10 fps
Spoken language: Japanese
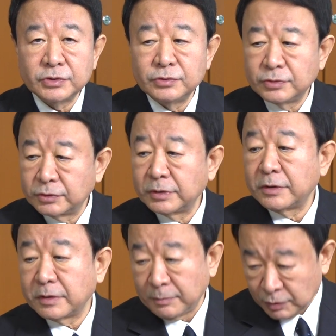うことな
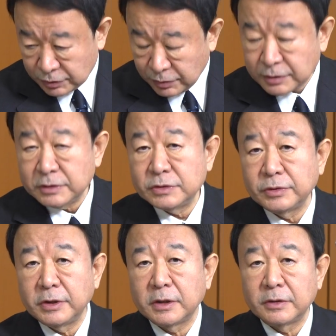のかもちろん近所
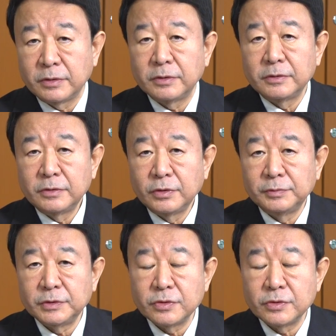陛下の近江